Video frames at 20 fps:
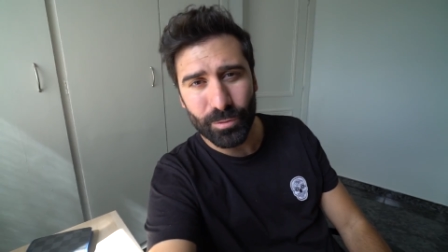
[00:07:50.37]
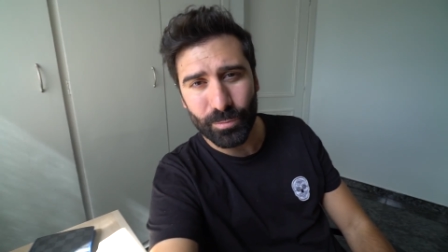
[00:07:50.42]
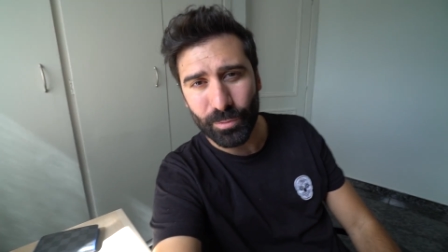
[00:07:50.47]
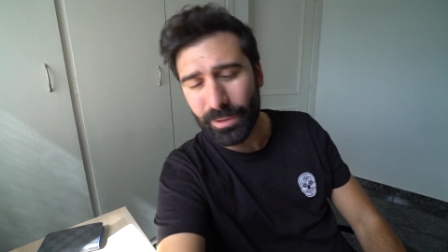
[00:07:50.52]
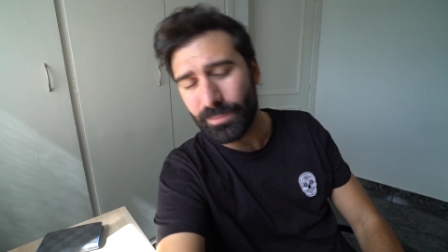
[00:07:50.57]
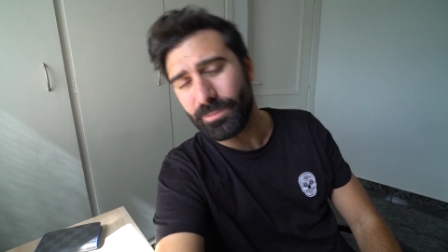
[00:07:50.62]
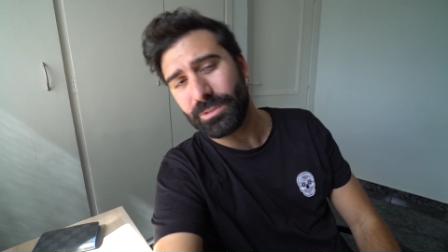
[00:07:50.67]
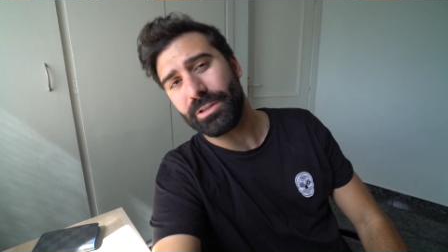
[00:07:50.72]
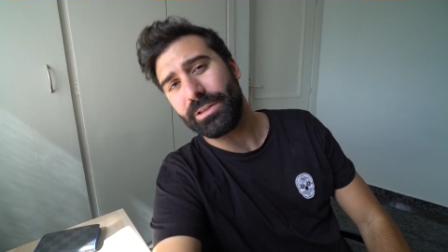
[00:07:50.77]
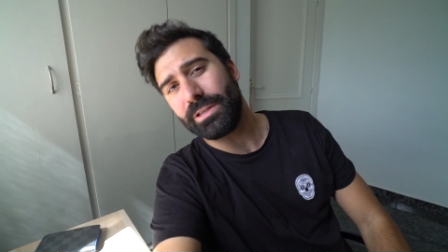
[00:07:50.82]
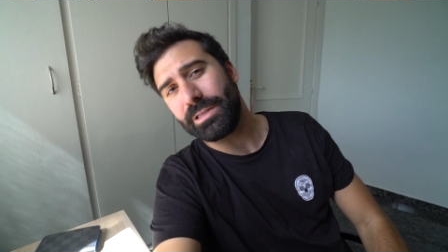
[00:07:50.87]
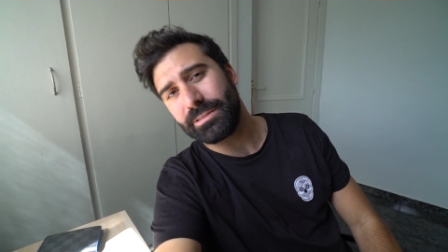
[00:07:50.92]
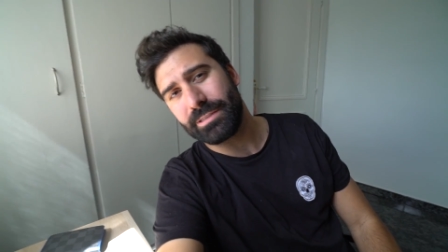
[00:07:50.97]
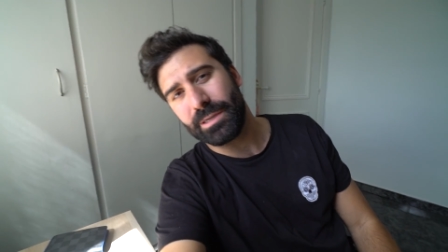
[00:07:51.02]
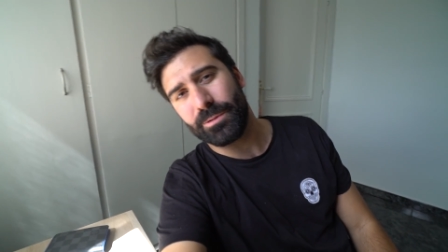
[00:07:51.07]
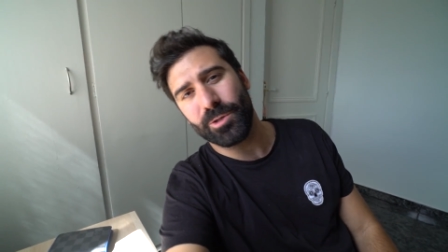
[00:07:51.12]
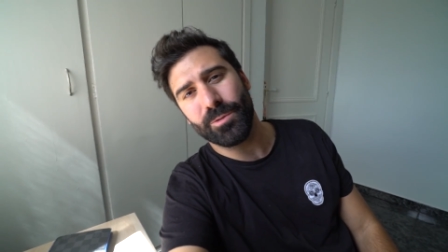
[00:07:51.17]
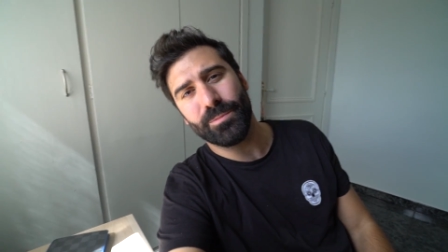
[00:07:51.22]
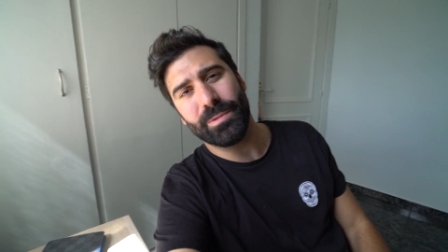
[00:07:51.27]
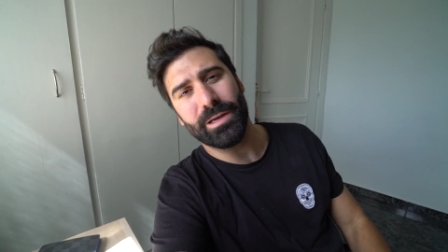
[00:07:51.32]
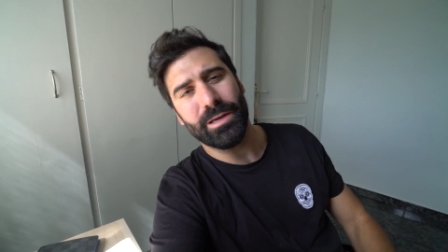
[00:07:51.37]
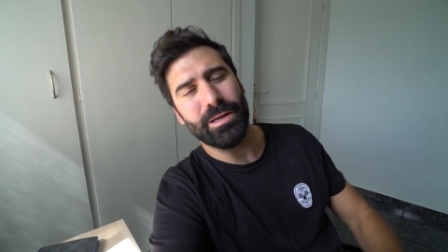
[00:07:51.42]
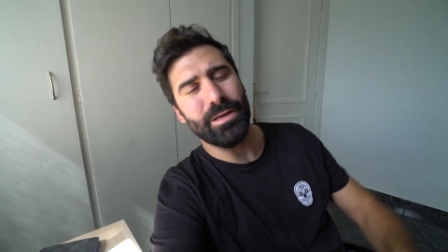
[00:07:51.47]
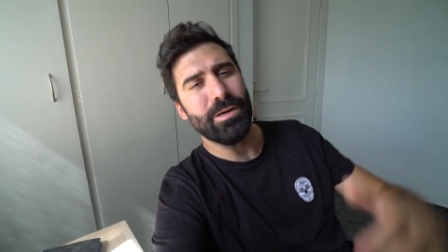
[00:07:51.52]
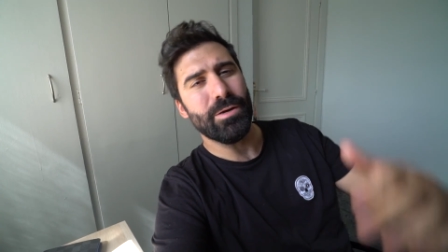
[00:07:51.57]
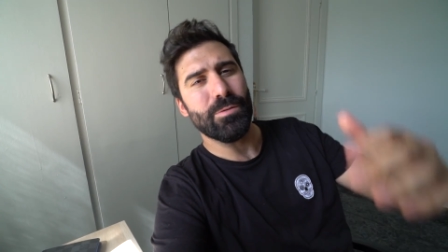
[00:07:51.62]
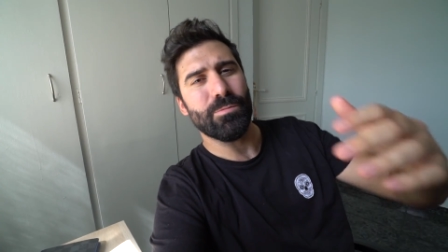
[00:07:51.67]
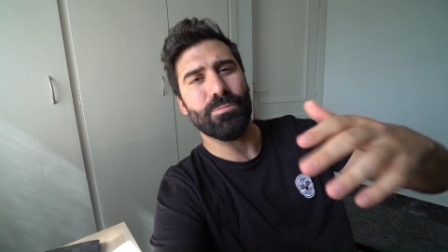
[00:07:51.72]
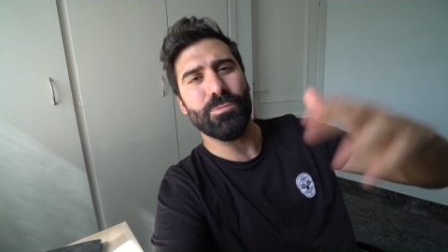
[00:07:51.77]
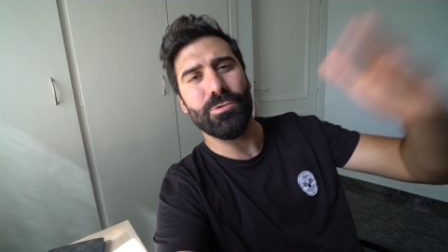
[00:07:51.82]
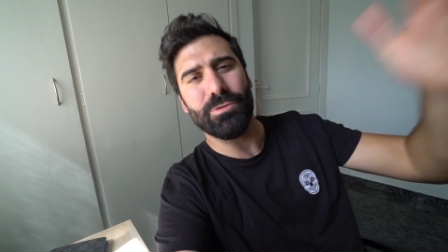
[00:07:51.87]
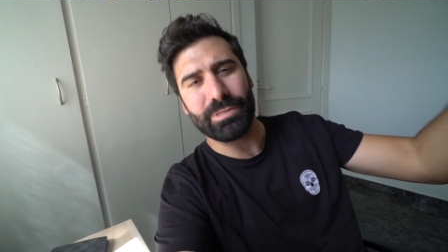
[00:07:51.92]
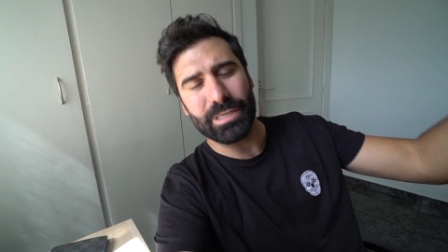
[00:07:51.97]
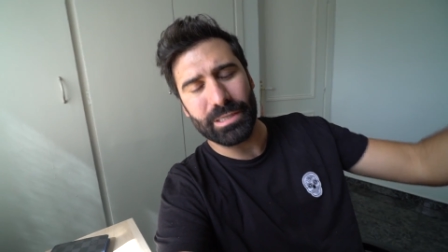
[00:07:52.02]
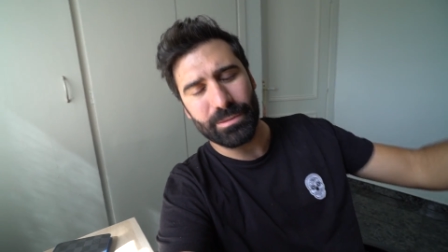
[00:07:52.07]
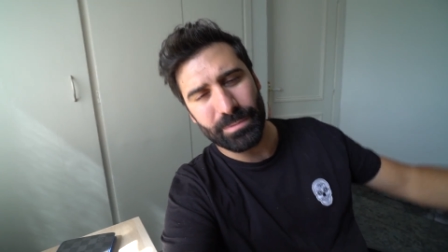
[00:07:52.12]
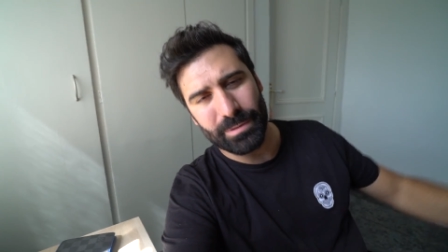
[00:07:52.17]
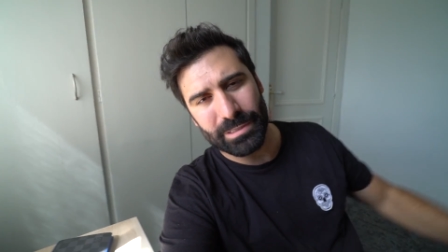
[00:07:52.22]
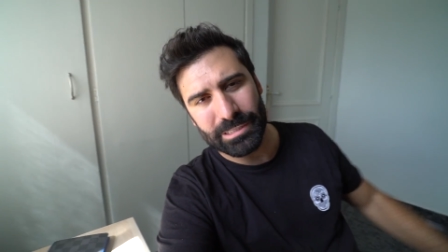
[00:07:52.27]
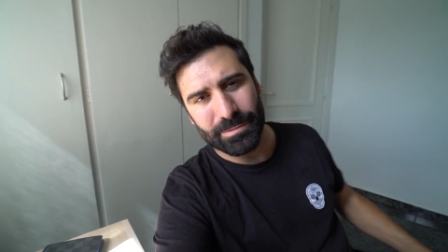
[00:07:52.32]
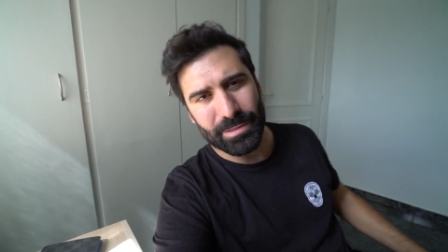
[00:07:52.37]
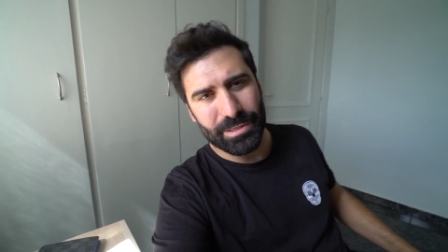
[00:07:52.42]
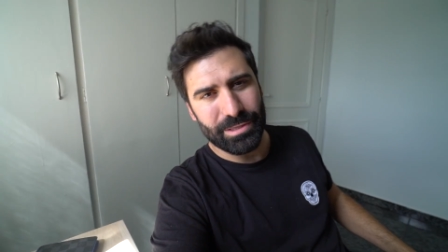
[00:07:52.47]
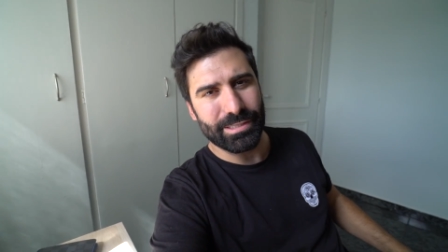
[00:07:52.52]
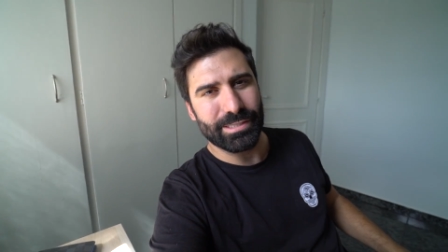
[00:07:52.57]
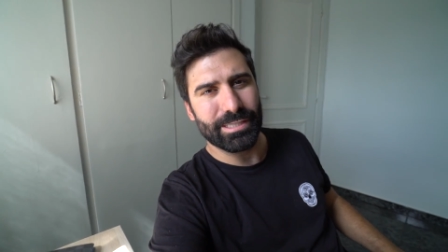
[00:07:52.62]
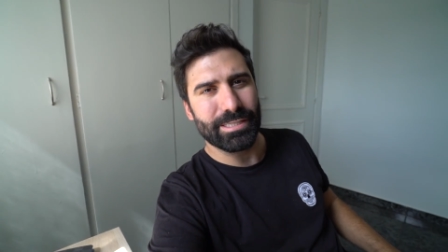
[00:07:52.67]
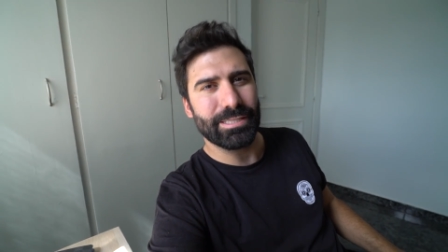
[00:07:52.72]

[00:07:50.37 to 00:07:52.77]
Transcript: podemos hacer esta broma muchas más veces.